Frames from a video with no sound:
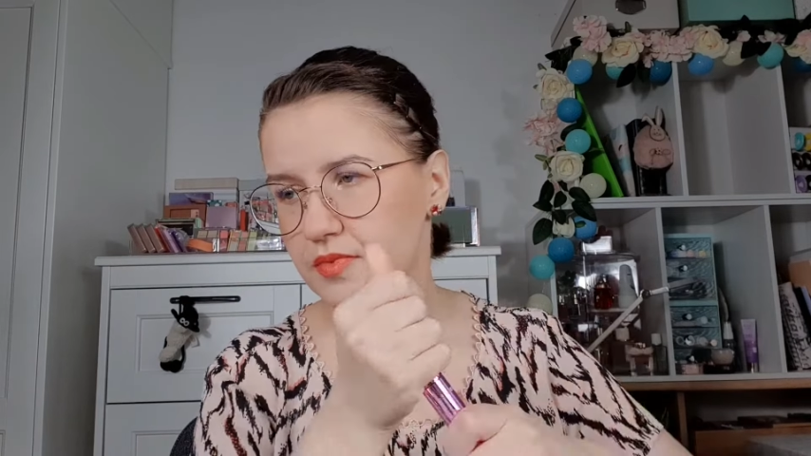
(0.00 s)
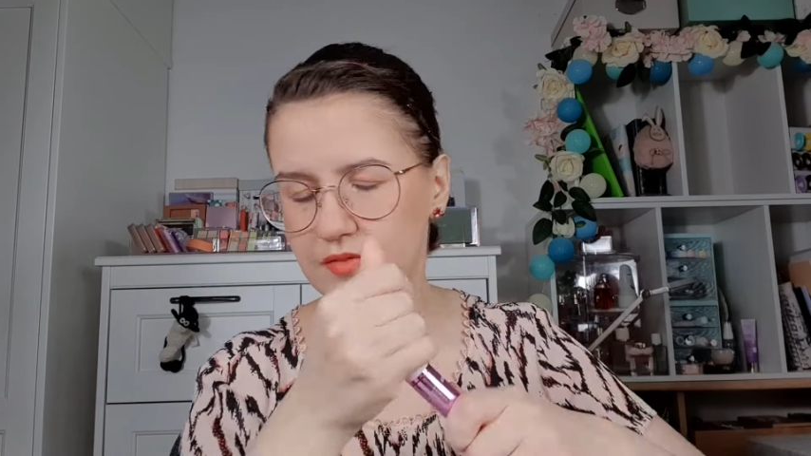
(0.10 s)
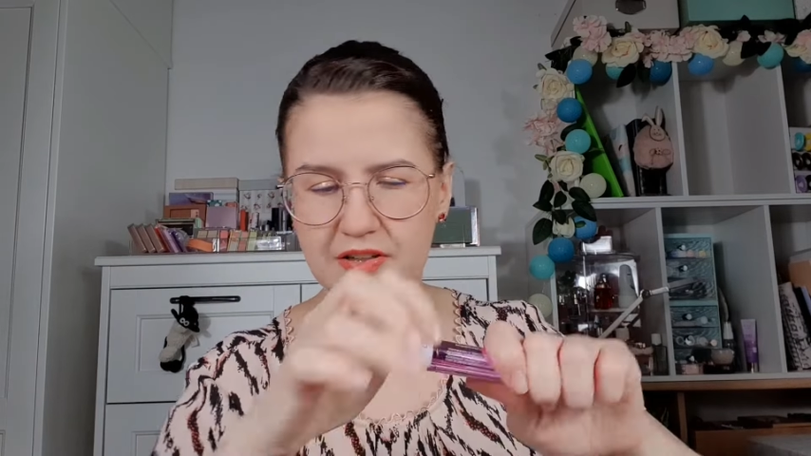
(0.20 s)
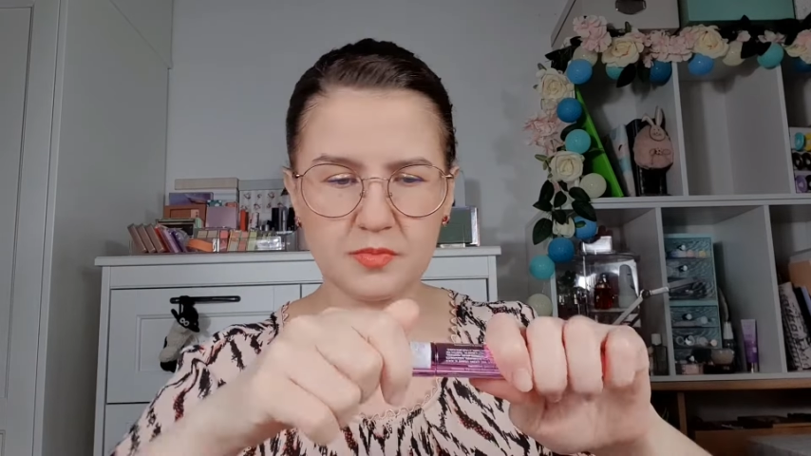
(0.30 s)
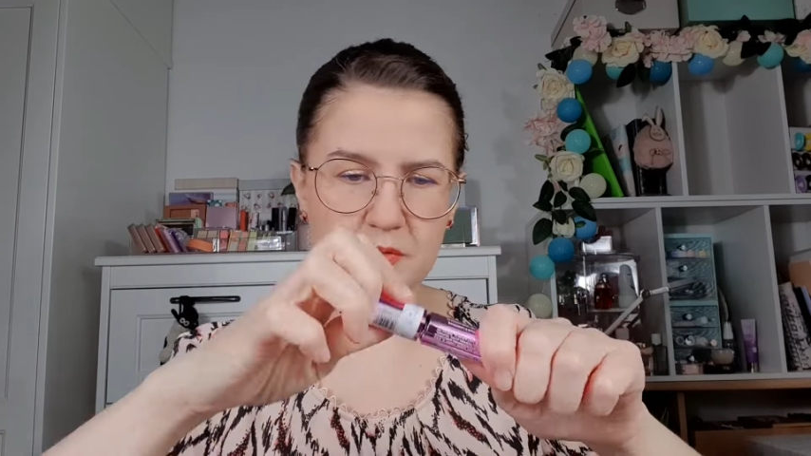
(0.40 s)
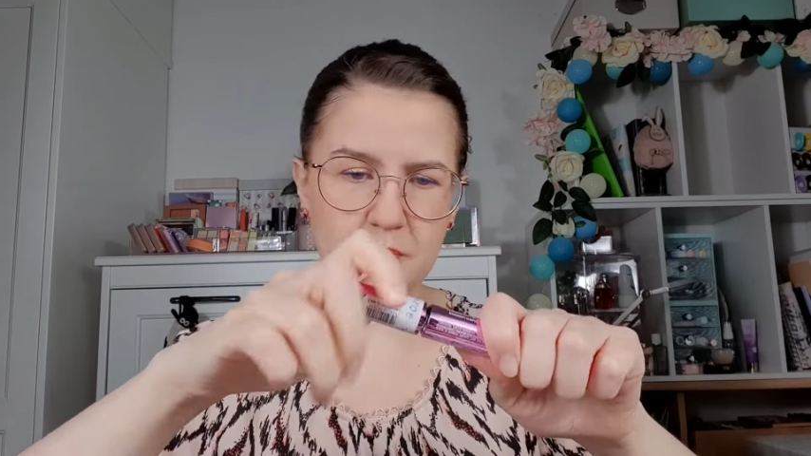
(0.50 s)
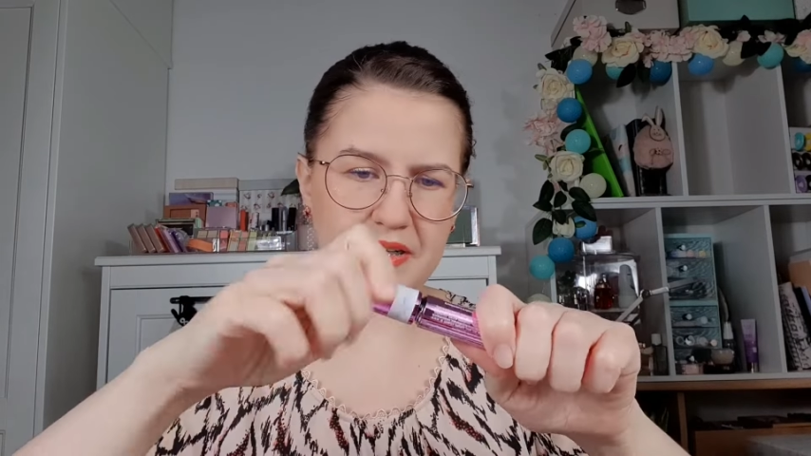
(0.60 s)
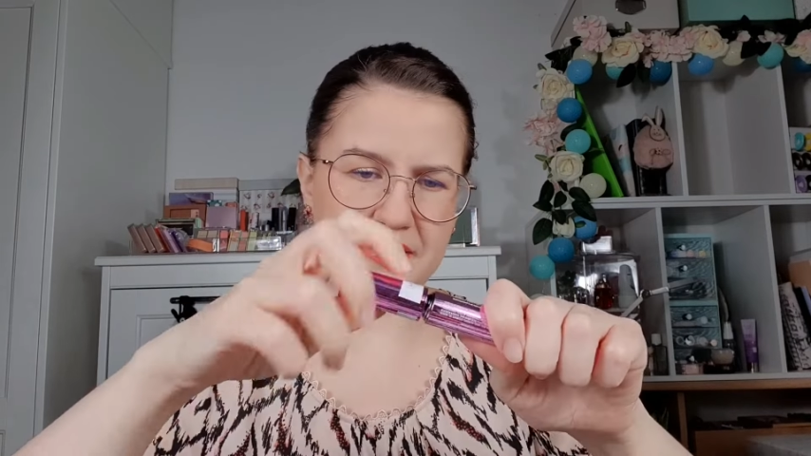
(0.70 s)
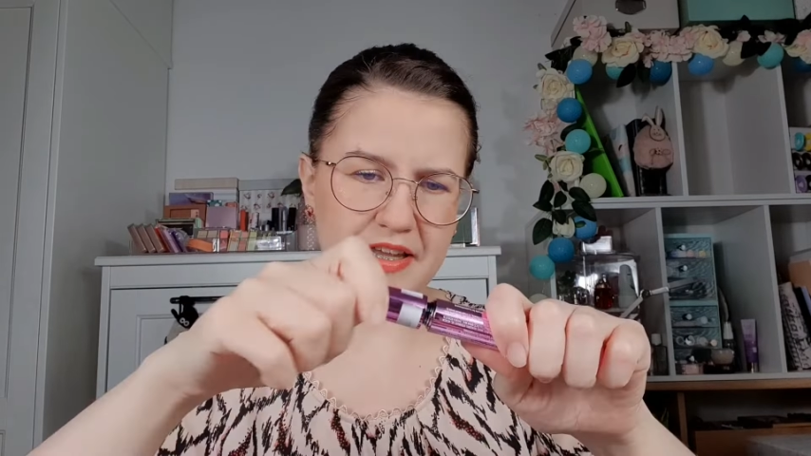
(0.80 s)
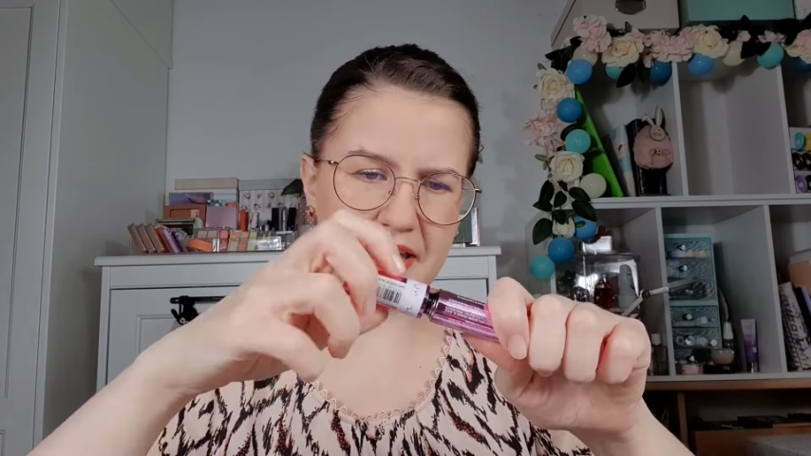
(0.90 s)
was mich
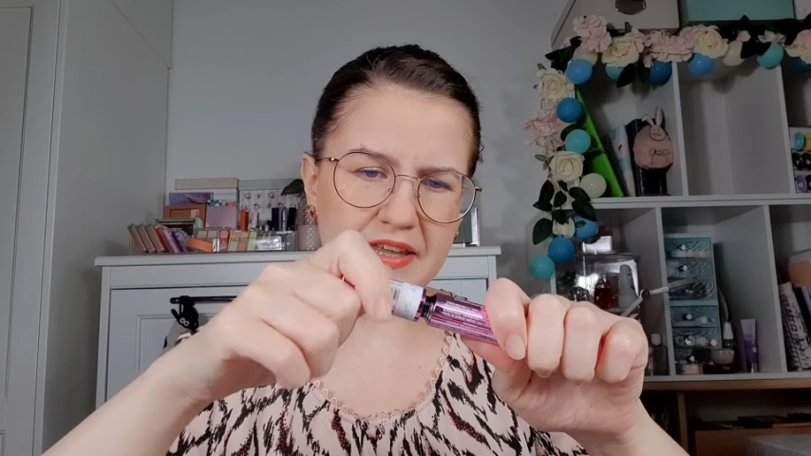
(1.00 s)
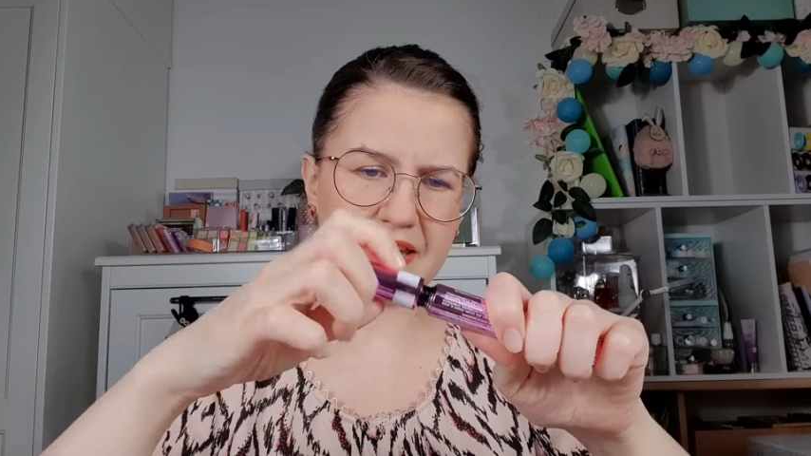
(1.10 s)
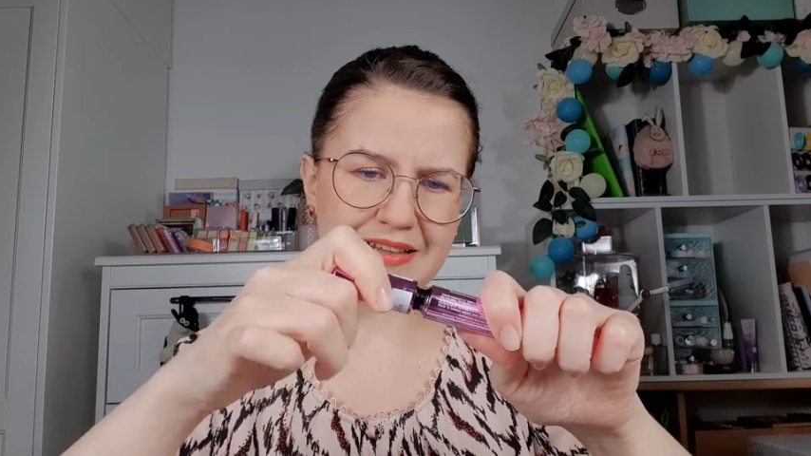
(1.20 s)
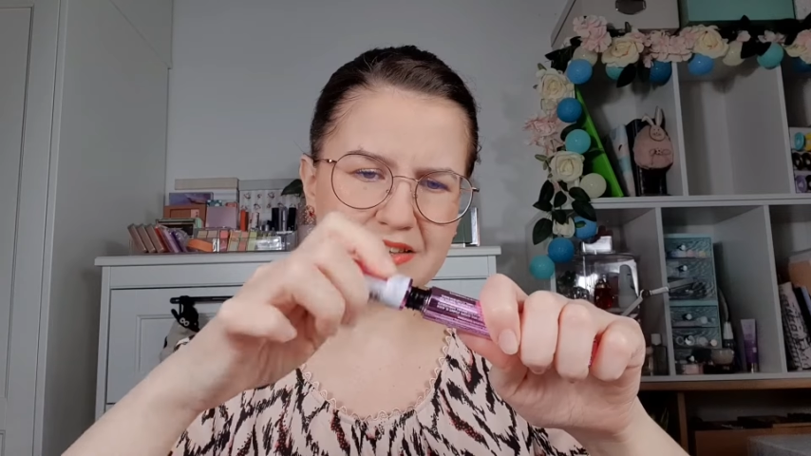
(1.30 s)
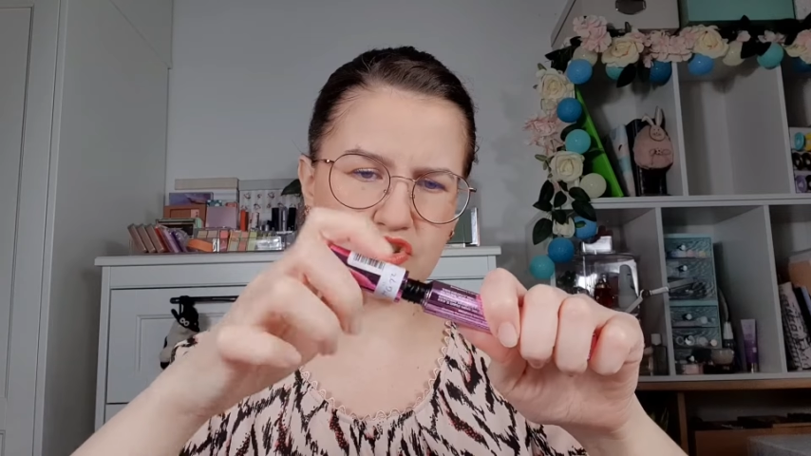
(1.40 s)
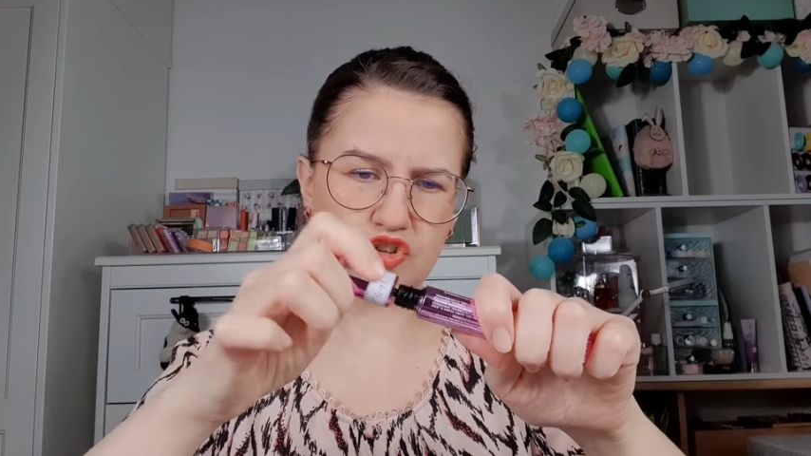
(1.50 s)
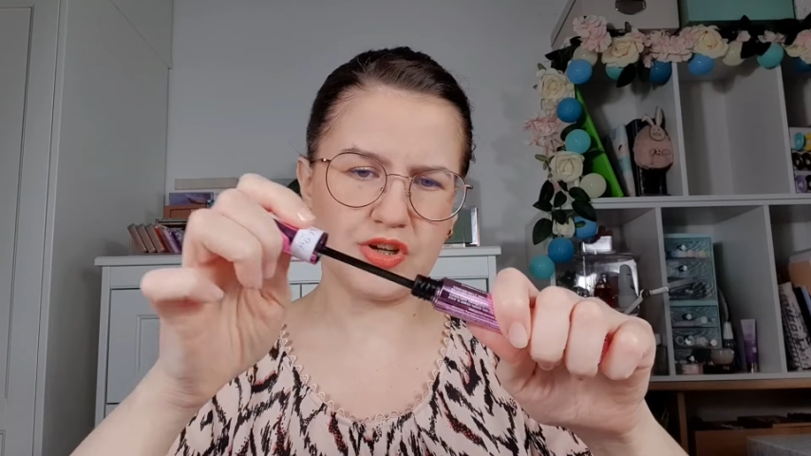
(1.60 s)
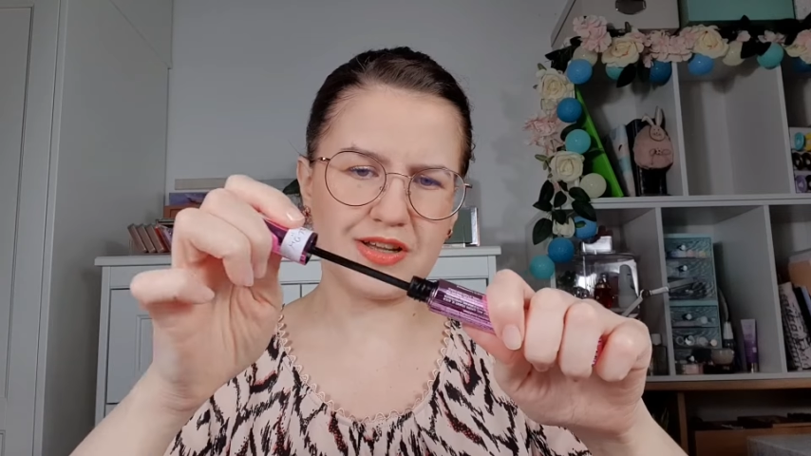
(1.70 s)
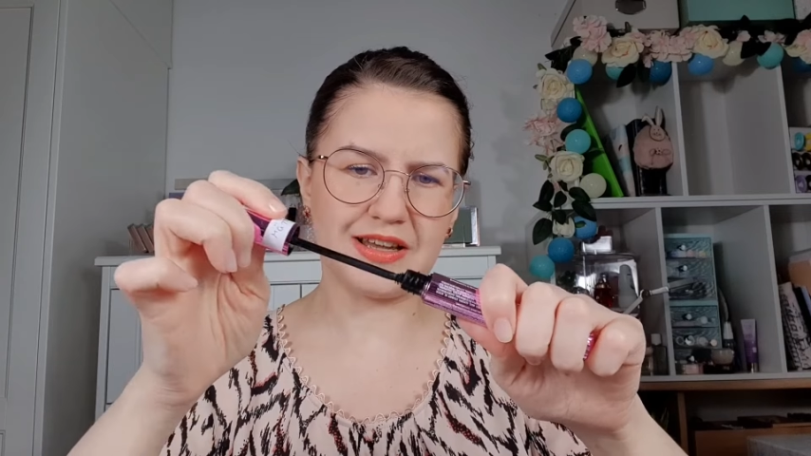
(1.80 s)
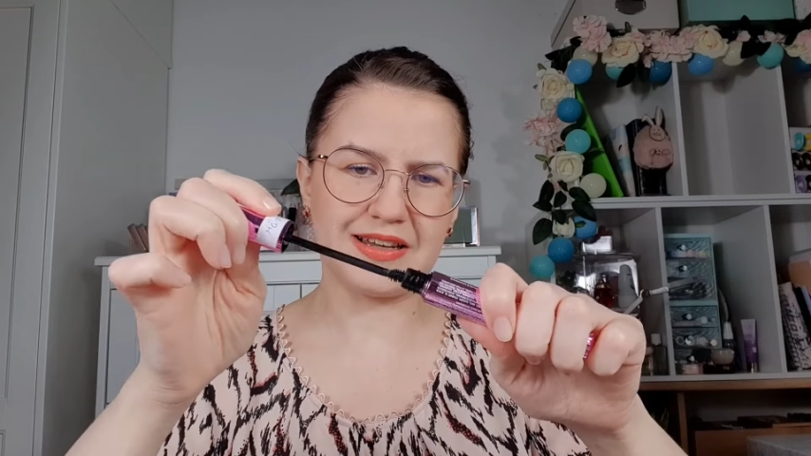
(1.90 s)
bei der hier jetzt
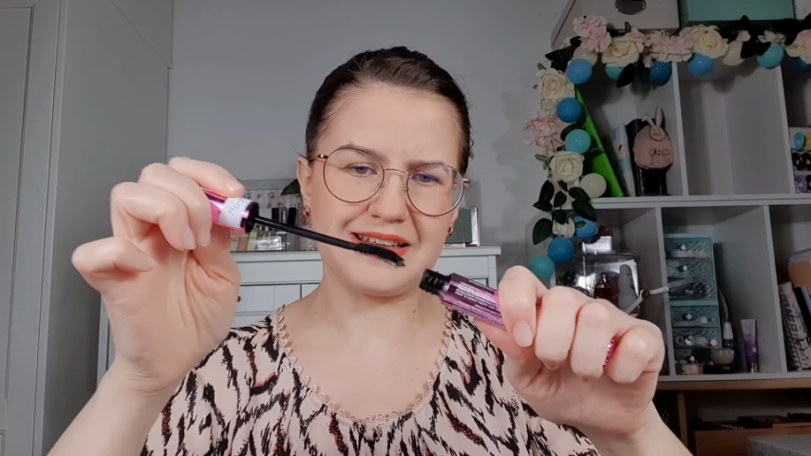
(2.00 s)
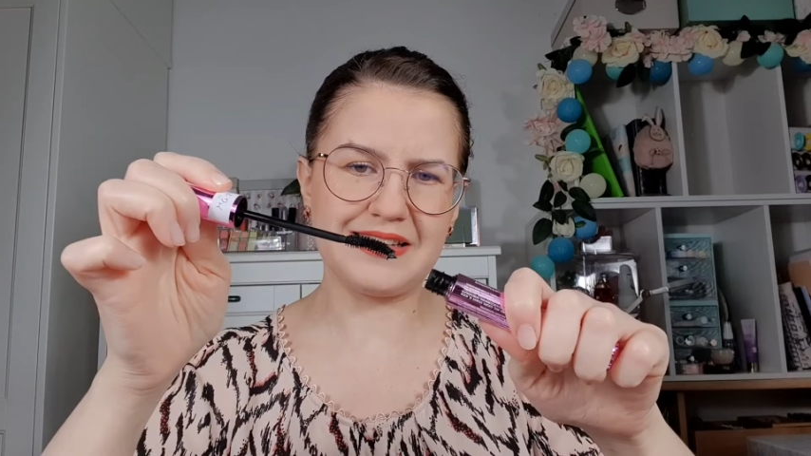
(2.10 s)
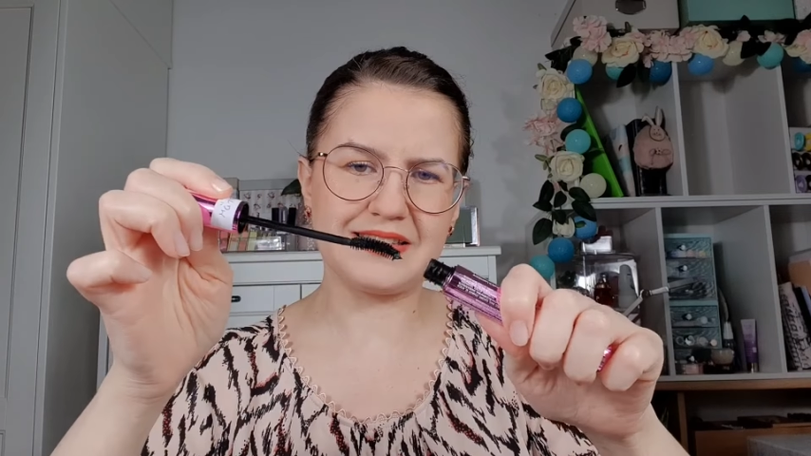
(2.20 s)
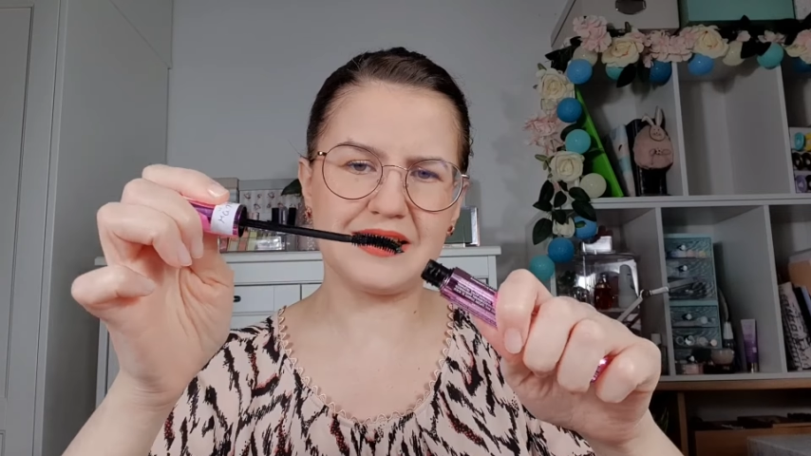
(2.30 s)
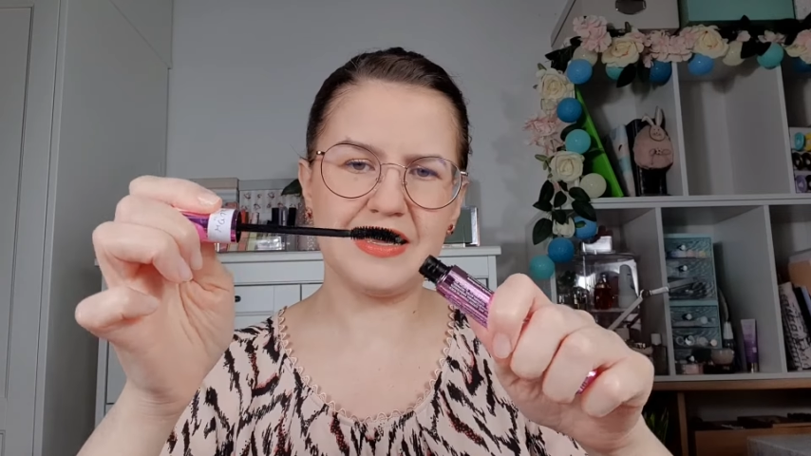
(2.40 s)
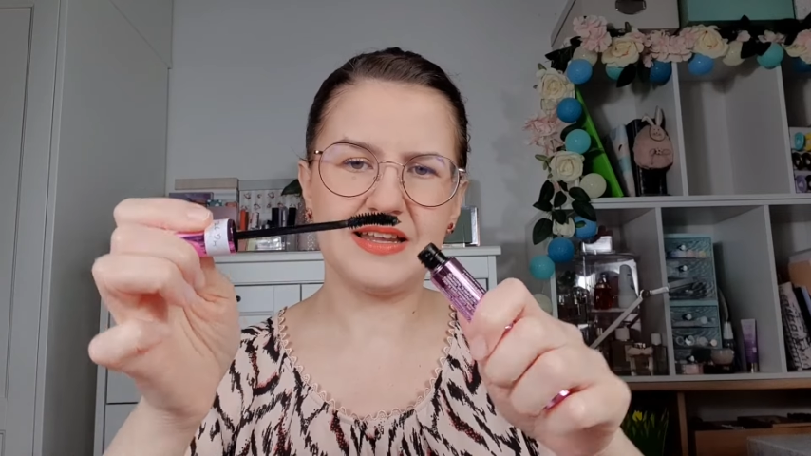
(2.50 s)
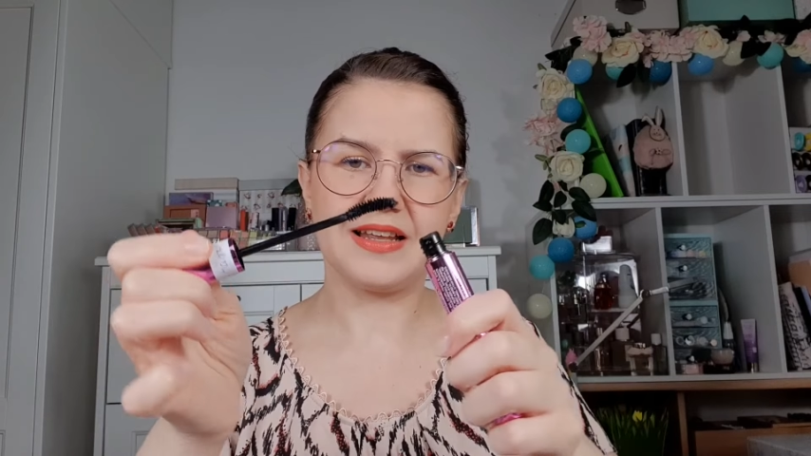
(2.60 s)
gestört hat, ist,